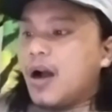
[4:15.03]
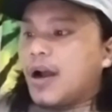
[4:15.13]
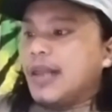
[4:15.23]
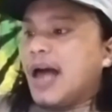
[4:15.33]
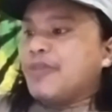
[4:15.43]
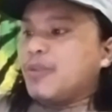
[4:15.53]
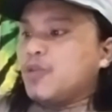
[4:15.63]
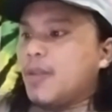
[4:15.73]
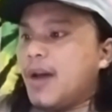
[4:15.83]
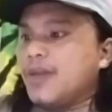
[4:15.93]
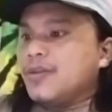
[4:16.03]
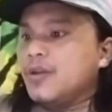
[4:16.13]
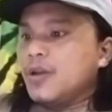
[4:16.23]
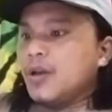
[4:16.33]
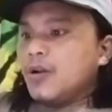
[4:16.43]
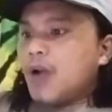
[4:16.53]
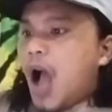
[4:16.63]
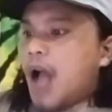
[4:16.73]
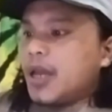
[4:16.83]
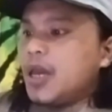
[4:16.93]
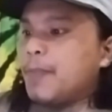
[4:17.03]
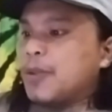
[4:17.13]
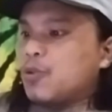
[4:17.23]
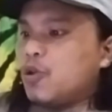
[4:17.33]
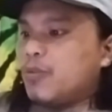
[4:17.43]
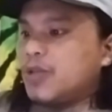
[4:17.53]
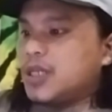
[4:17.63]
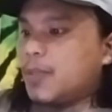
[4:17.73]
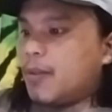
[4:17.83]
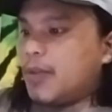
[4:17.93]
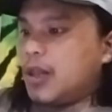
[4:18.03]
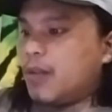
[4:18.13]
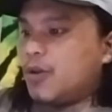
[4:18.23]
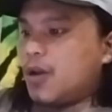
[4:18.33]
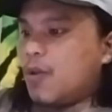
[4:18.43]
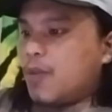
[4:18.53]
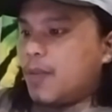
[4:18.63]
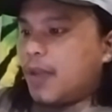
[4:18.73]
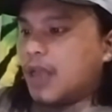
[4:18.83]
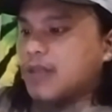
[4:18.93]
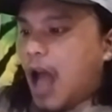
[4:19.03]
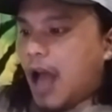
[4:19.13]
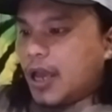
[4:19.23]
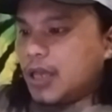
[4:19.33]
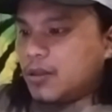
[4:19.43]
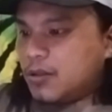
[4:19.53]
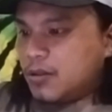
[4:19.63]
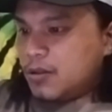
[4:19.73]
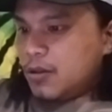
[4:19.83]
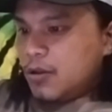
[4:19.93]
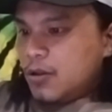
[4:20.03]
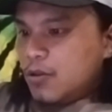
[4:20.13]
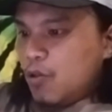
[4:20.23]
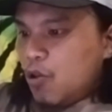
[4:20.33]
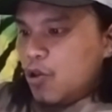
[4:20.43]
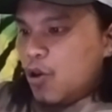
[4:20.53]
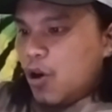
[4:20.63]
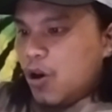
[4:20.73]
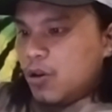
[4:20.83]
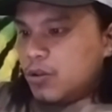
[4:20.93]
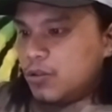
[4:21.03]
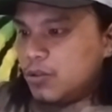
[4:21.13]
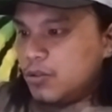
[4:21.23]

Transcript: Ang galante mo naman. Gagi, pantulong mo na sa pamilya mo yan, huwag mo ibigay sa akin. Loko-loko.